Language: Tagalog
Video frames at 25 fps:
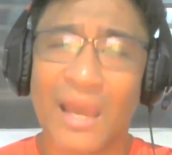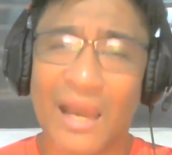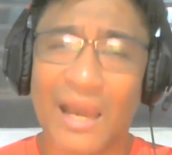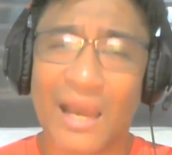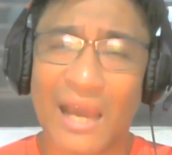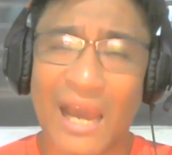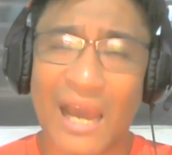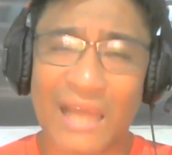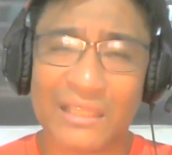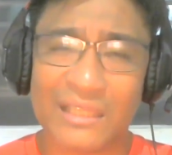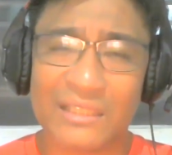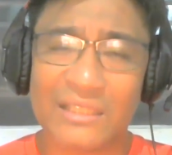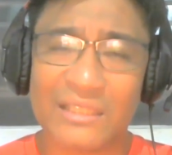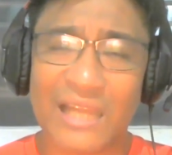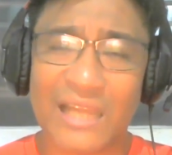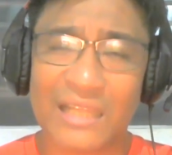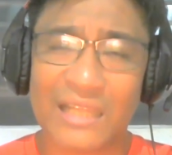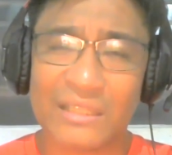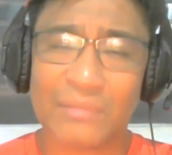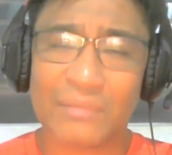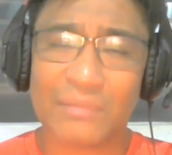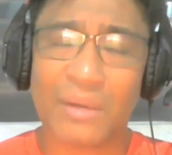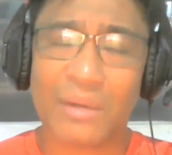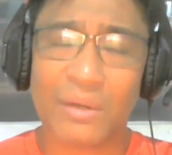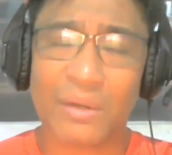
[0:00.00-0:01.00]
ang ating
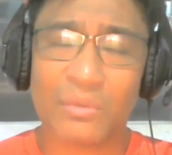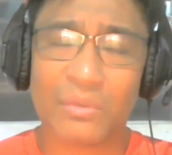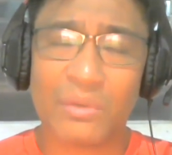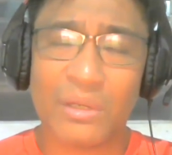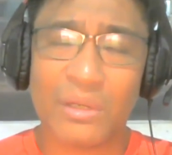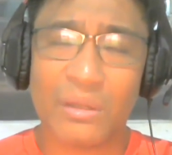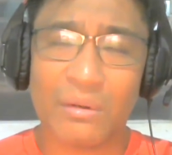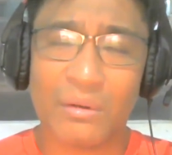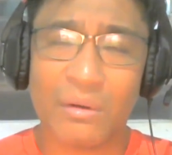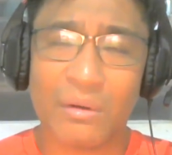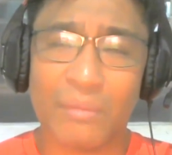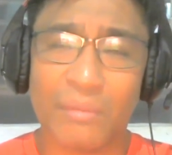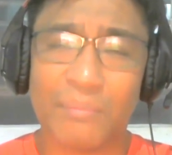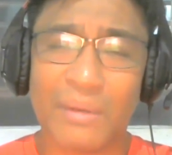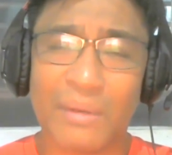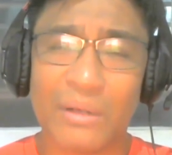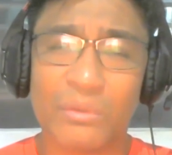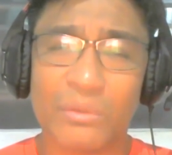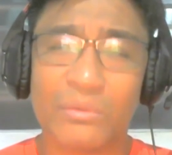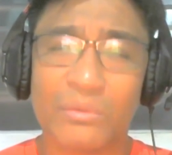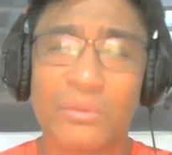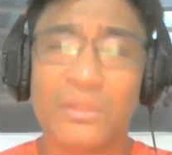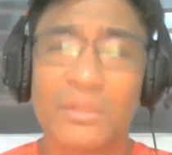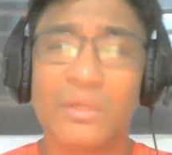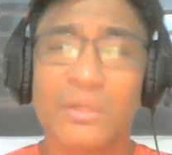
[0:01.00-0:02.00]
dating pangul, uh,
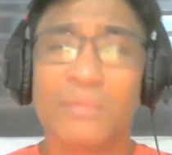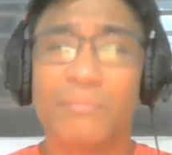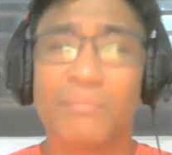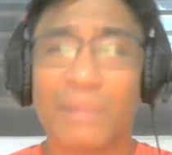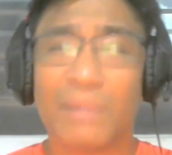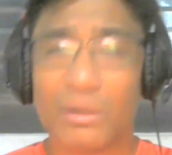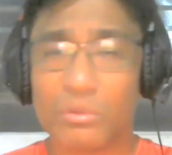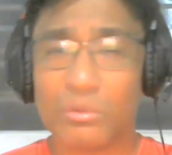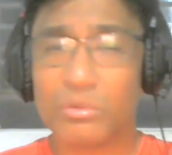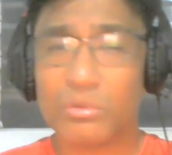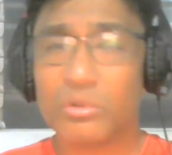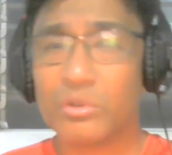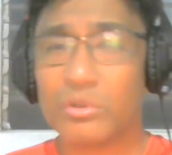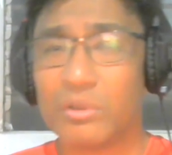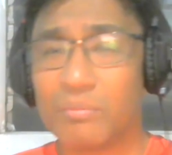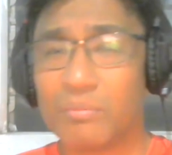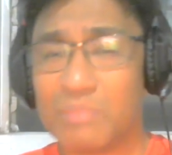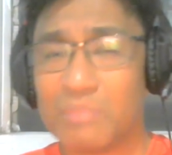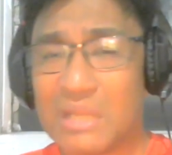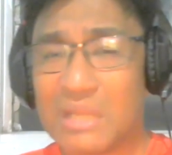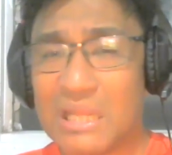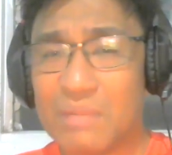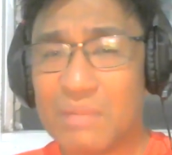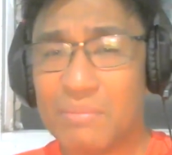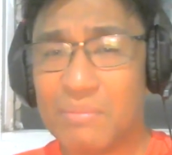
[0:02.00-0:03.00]
pang, pangulo
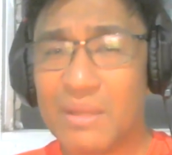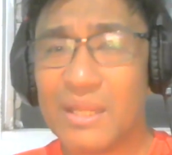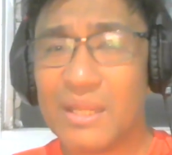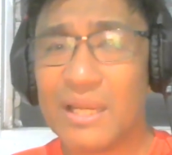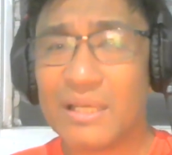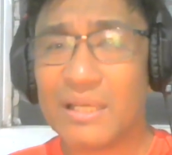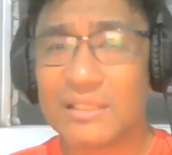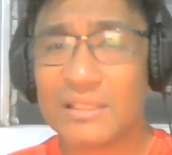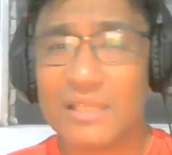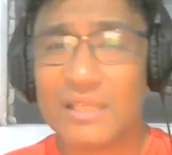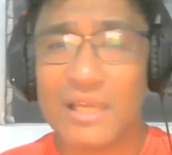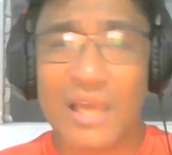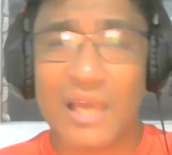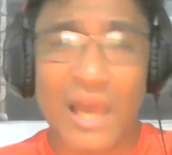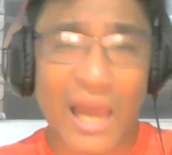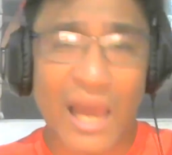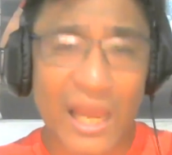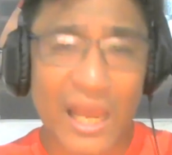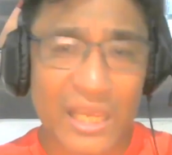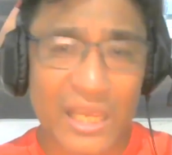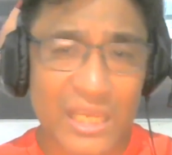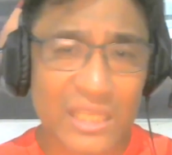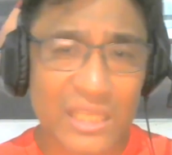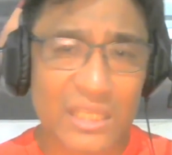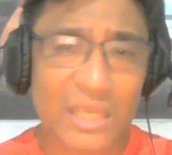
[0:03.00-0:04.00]
ng Pilipinas,
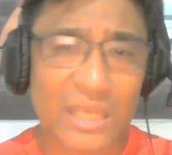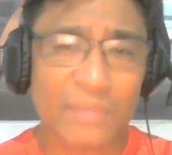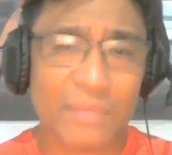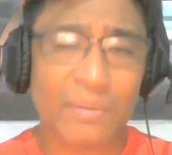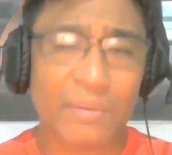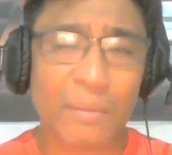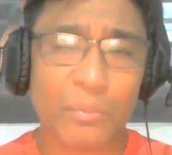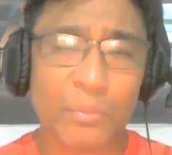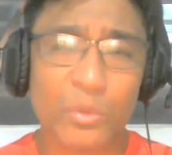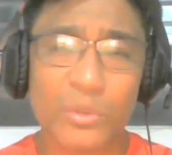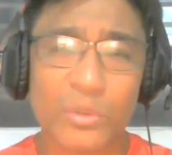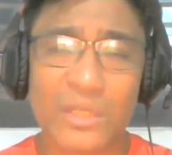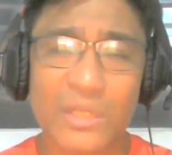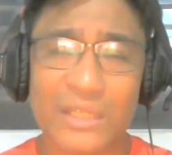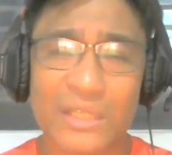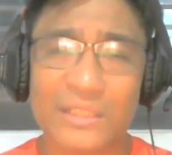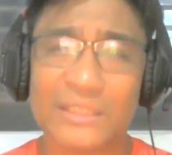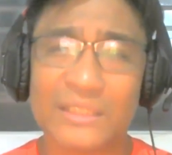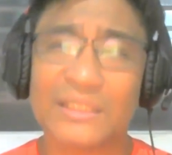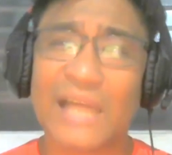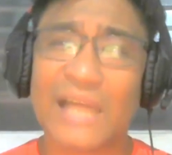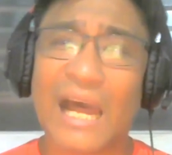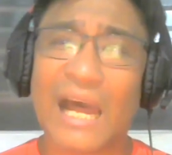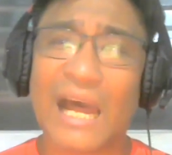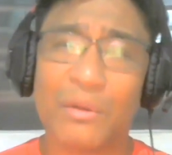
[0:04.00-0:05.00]
ay hindi pa po
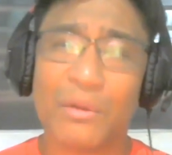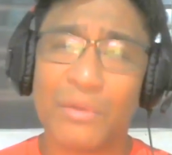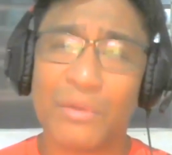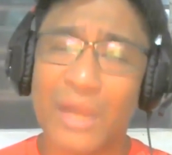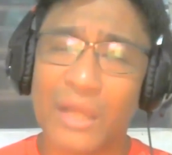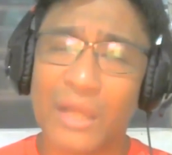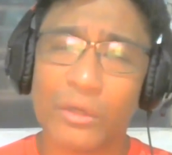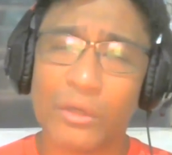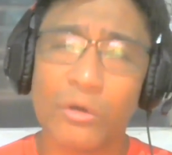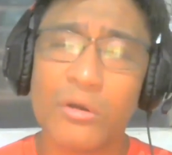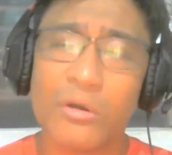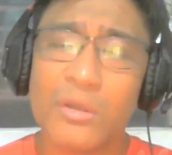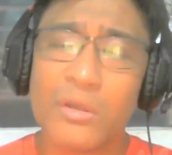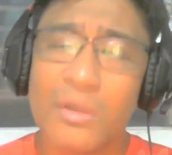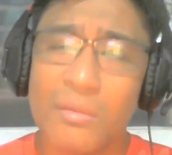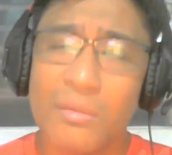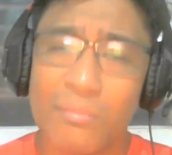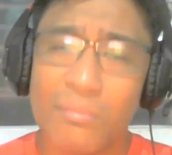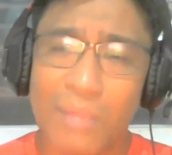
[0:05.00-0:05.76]
natatalo yan, no?